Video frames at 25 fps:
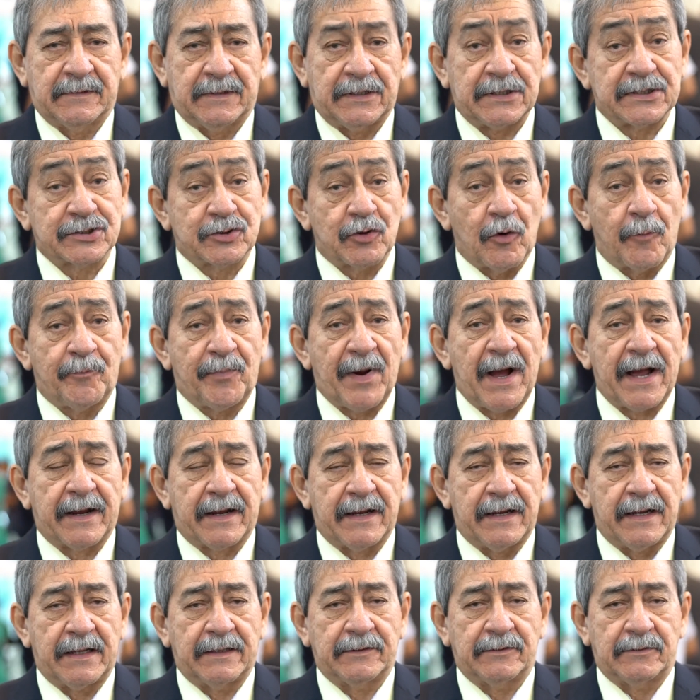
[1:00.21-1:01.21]
estão
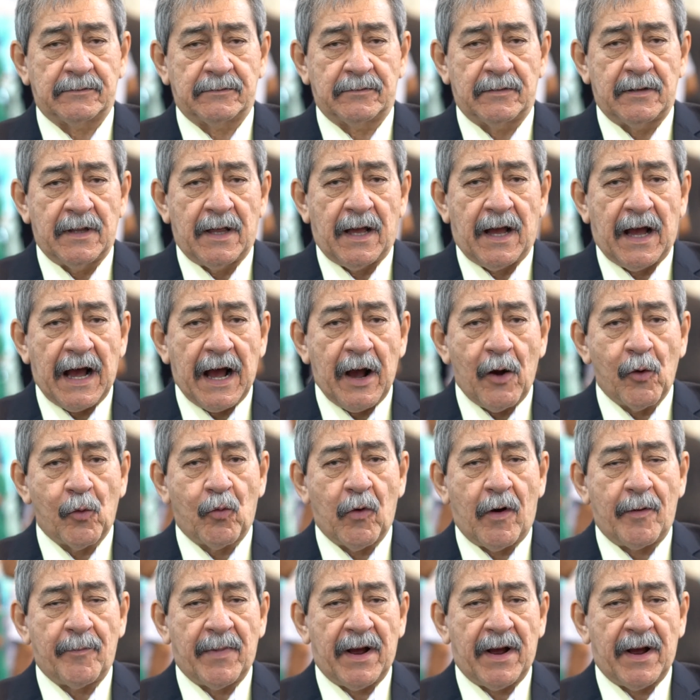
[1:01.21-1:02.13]
pagando algo a